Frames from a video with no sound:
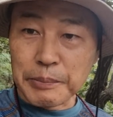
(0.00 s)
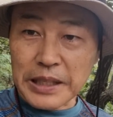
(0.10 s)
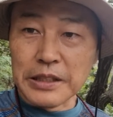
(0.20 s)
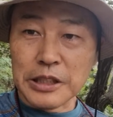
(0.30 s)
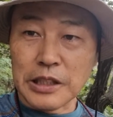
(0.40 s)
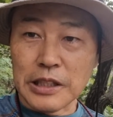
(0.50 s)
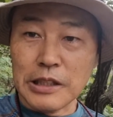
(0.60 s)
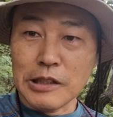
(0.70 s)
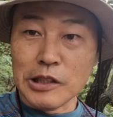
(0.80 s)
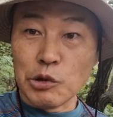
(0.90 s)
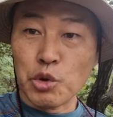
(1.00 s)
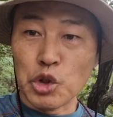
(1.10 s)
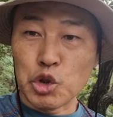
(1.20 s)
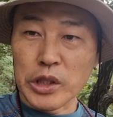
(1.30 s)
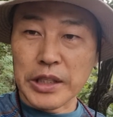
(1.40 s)
반드시
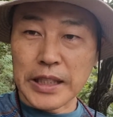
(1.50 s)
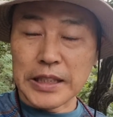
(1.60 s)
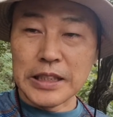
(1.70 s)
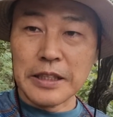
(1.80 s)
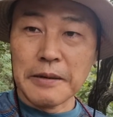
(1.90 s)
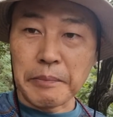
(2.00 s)
이루어 줄 거라는